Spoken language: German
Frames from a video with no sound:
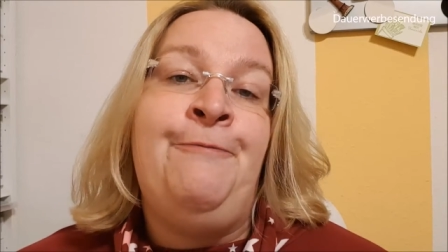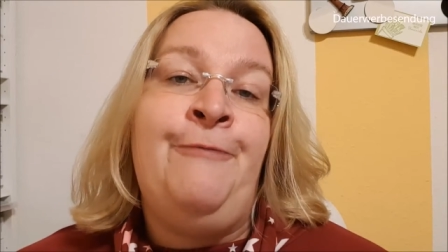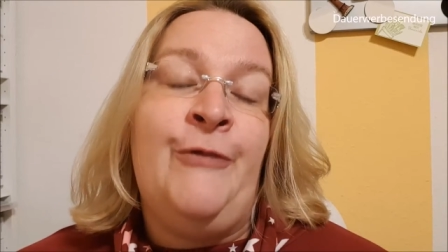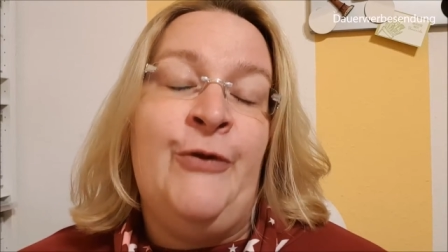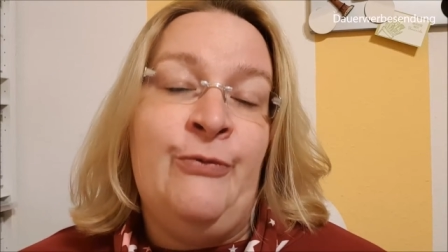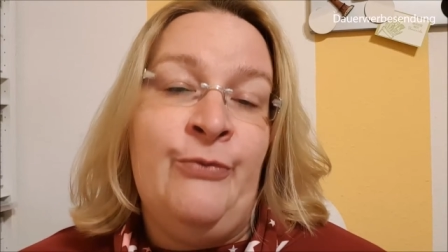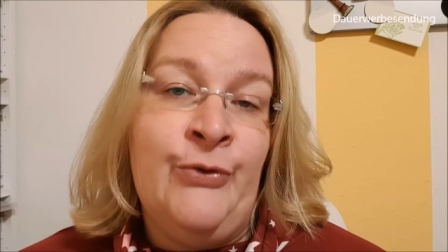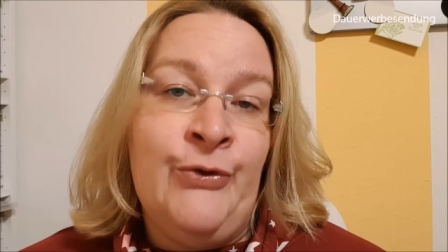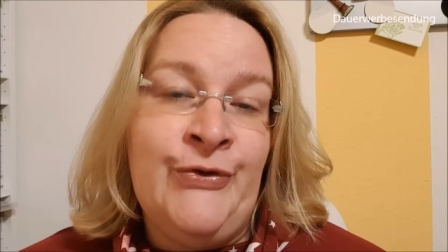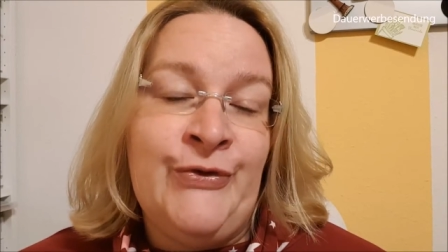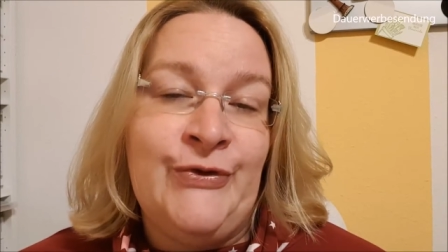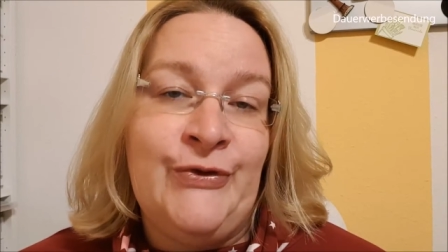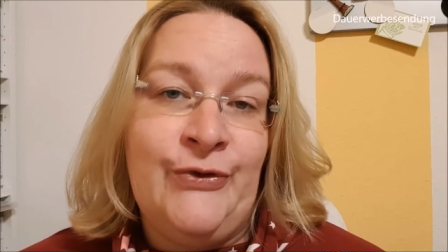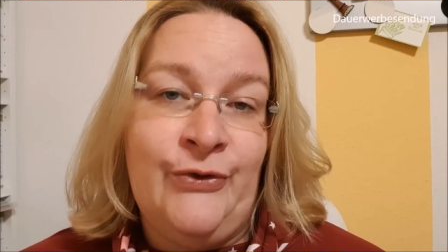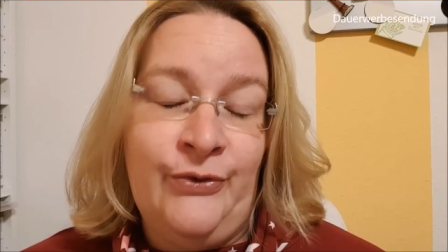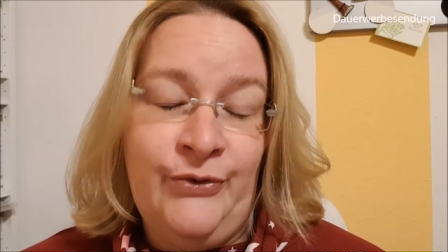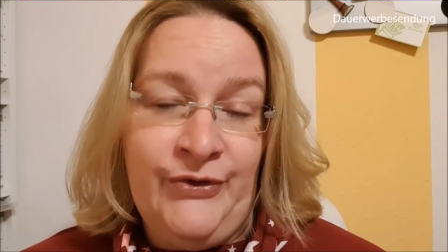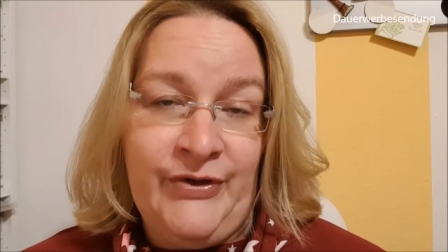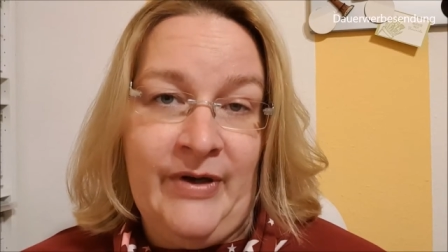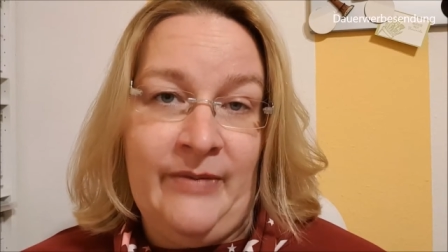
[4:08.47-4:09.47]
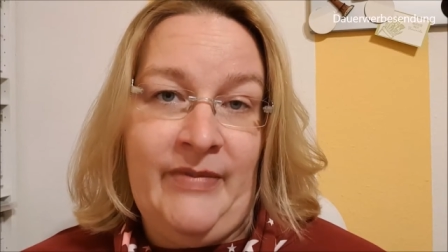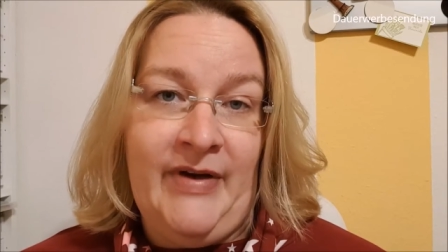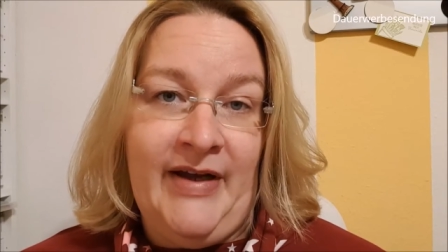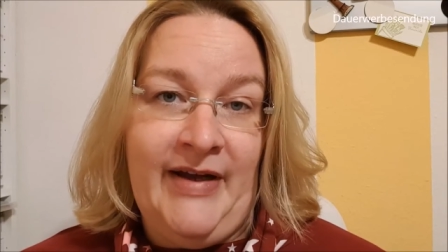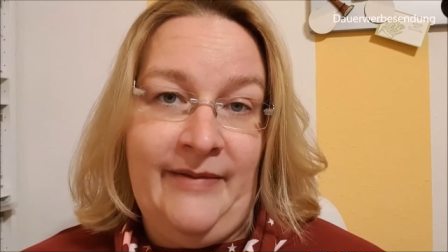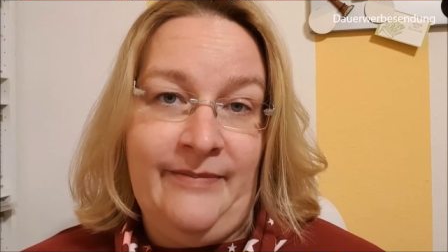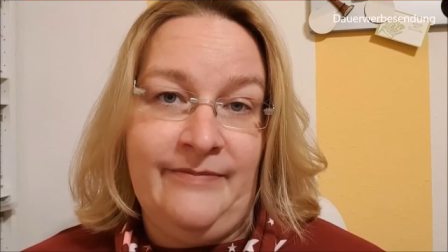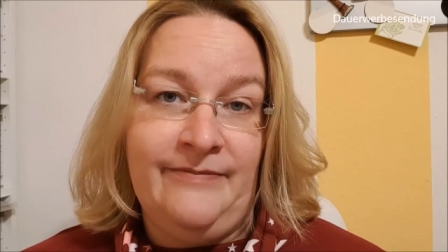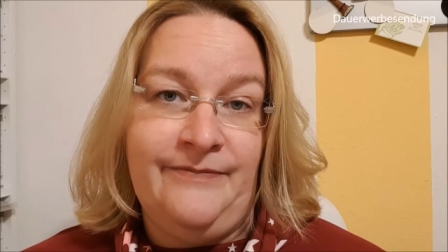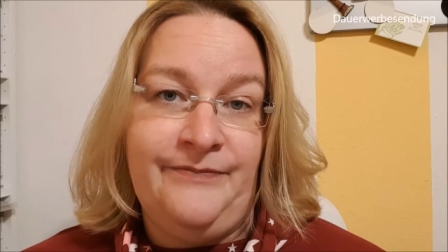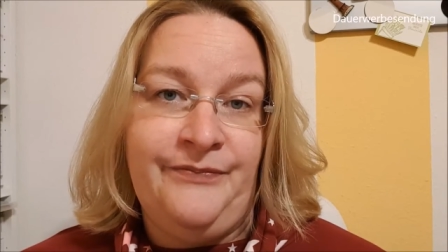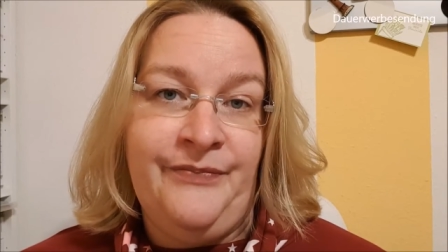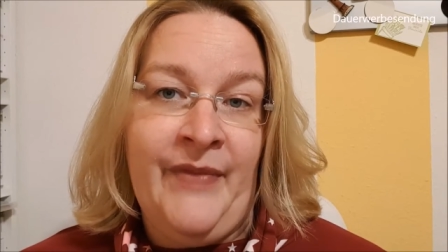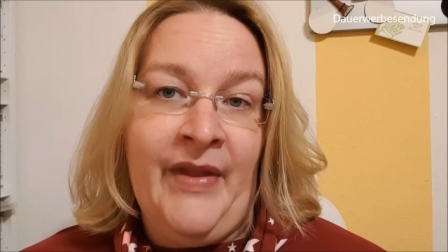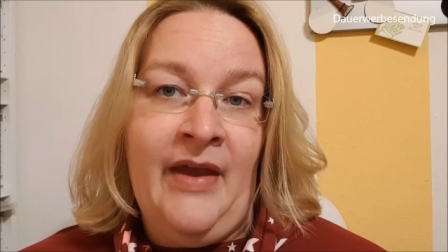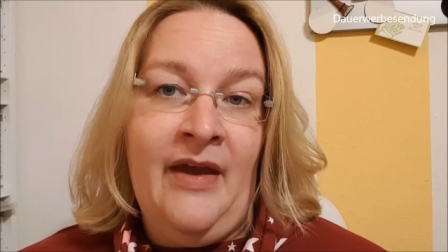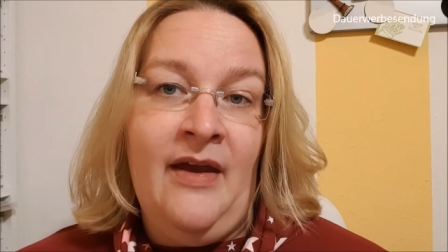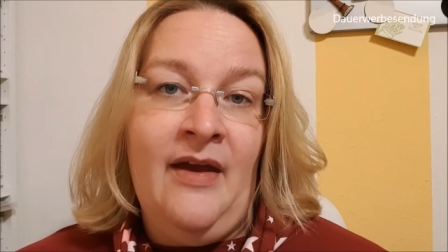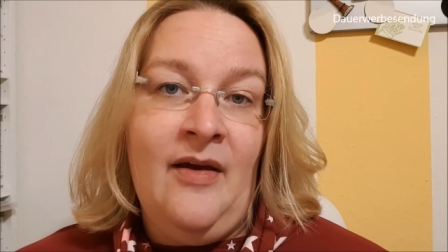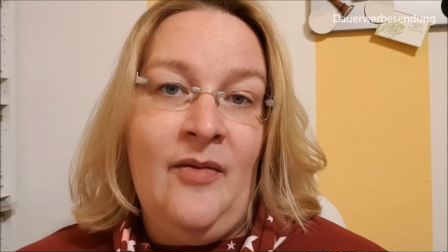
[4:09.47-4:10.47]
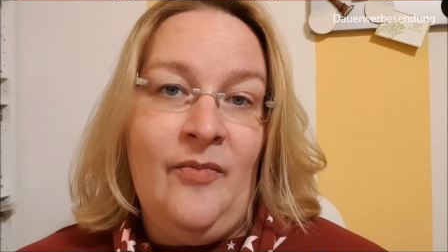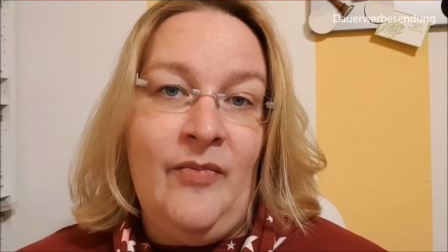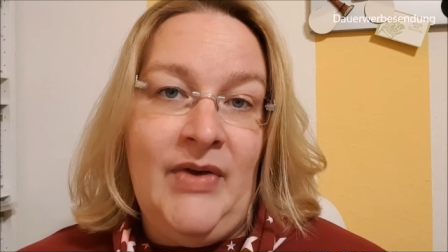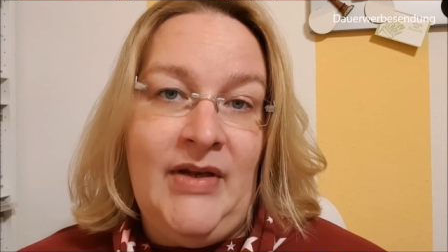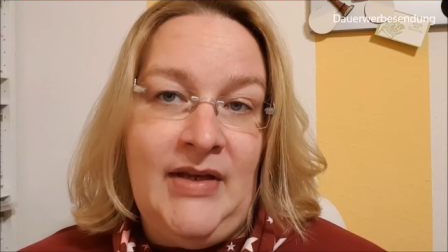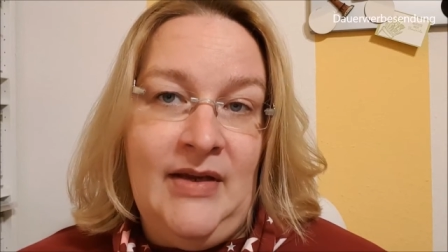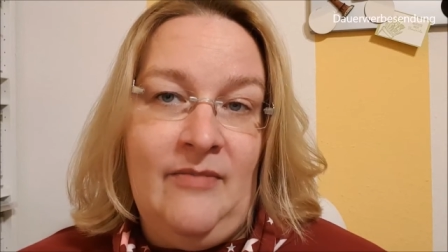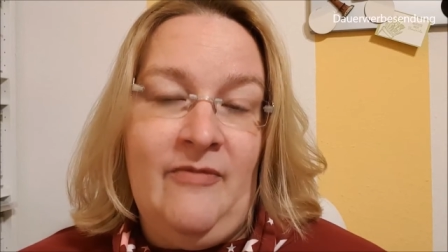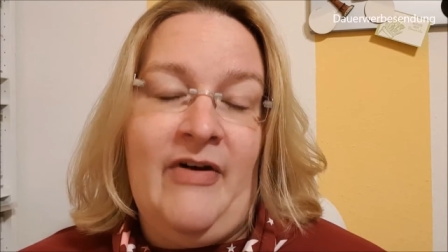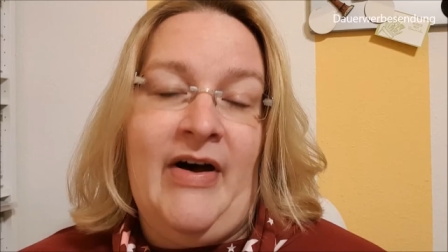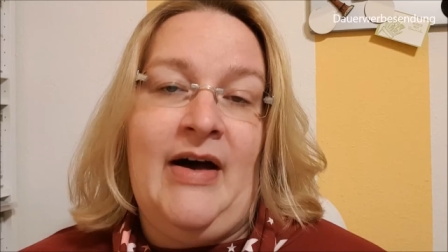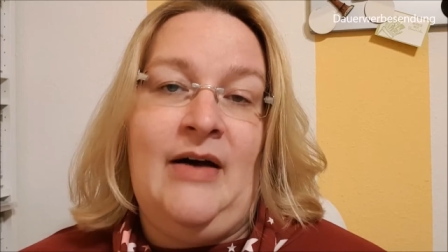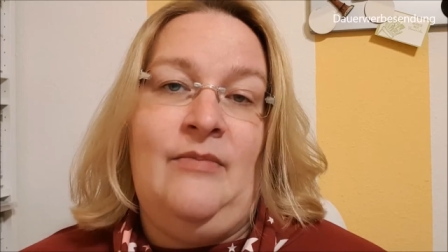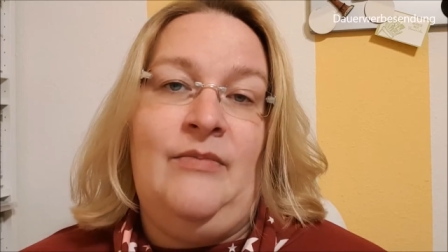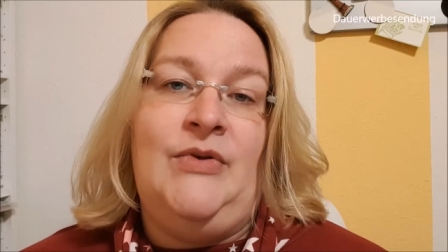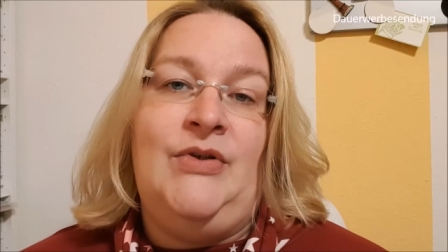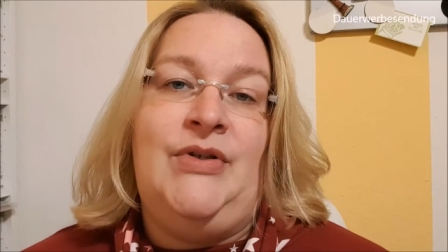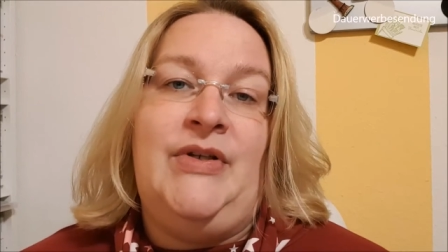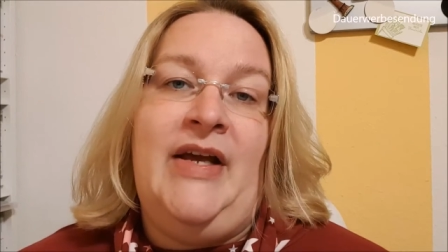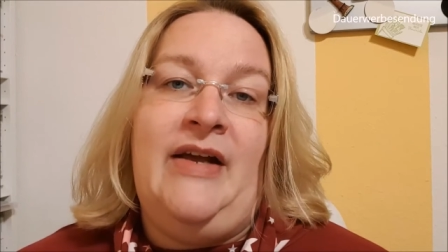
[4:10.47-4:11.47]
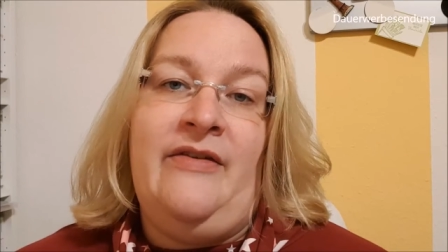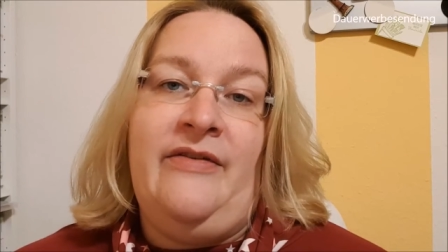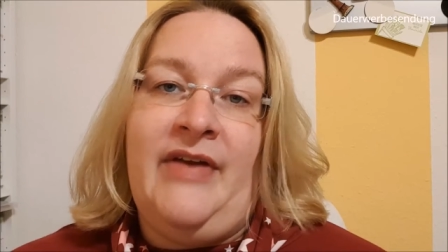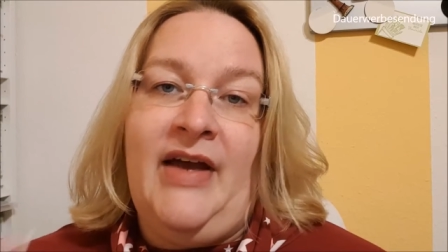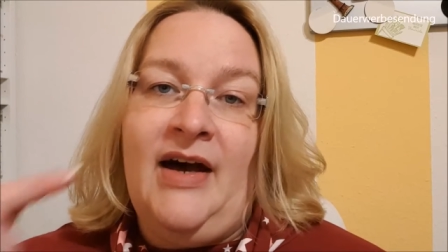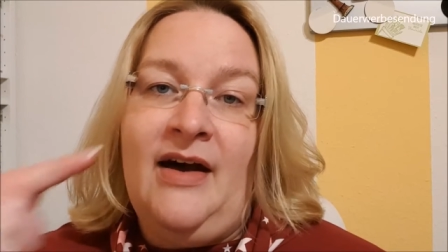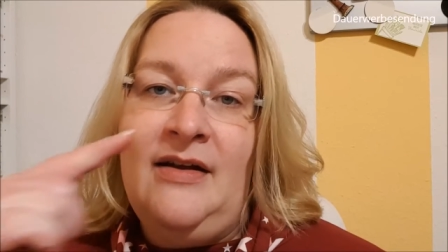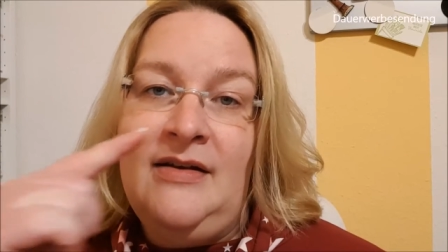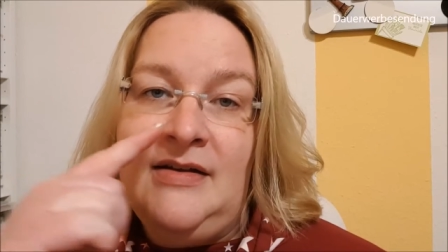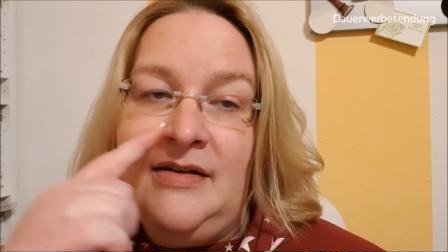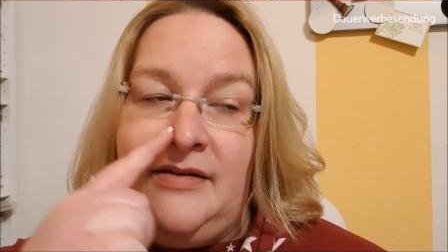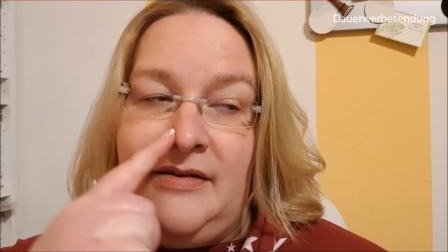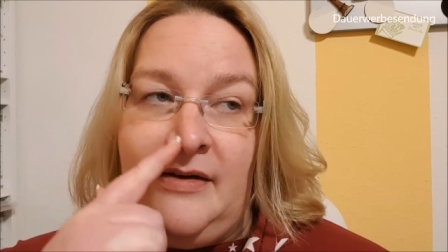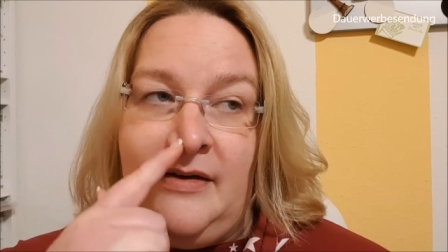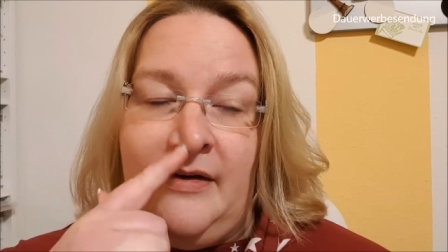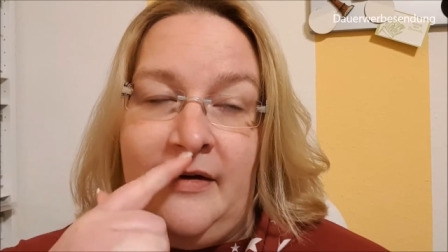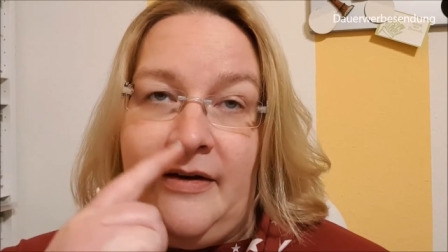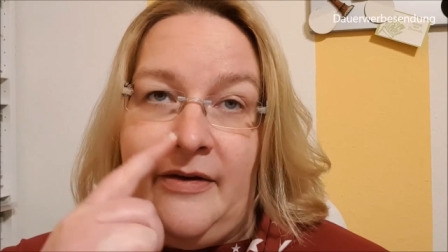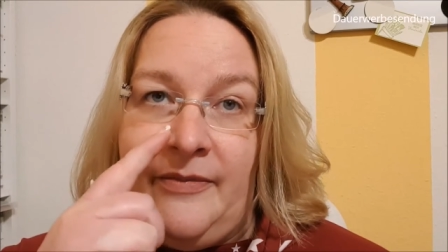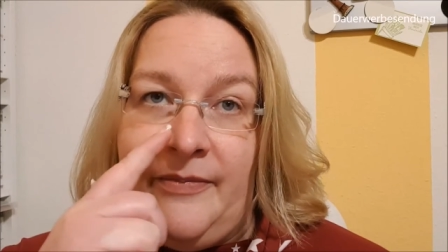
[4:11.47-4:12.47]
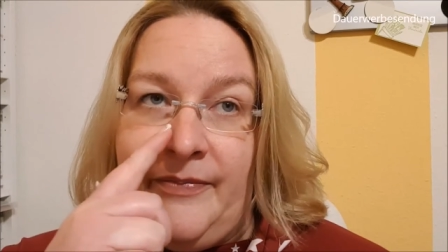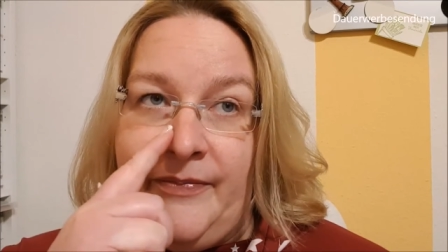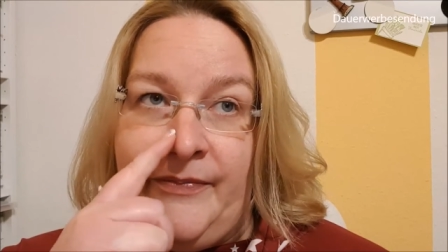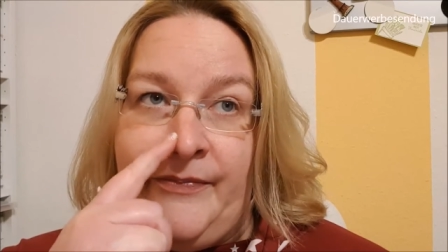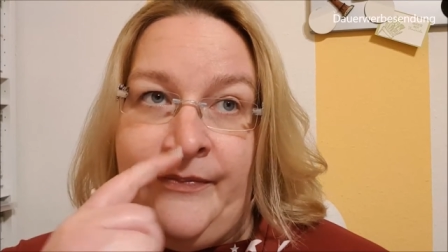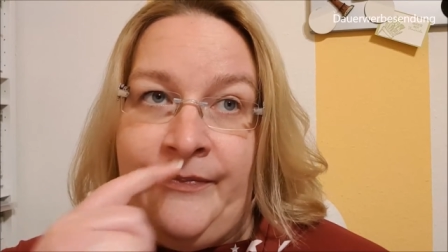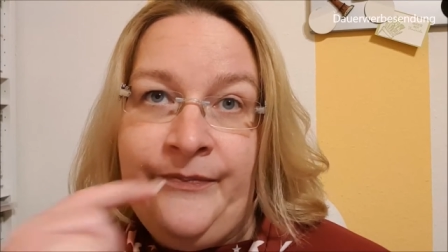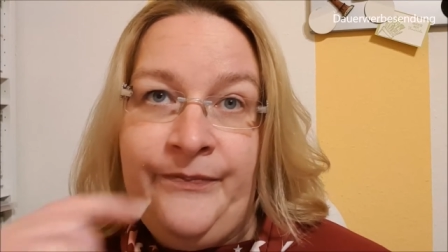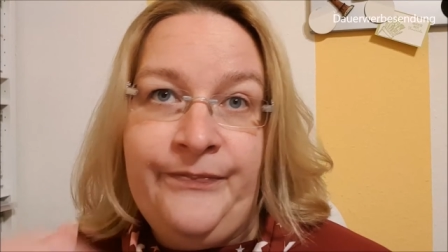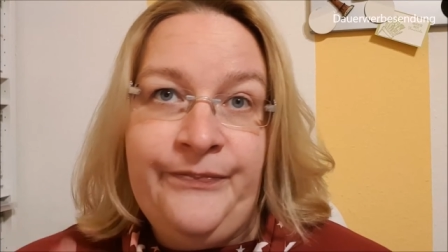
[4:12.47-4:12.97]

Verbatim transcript: Du musst drunter bleiben mit dem Warenbestellwert. Ähm,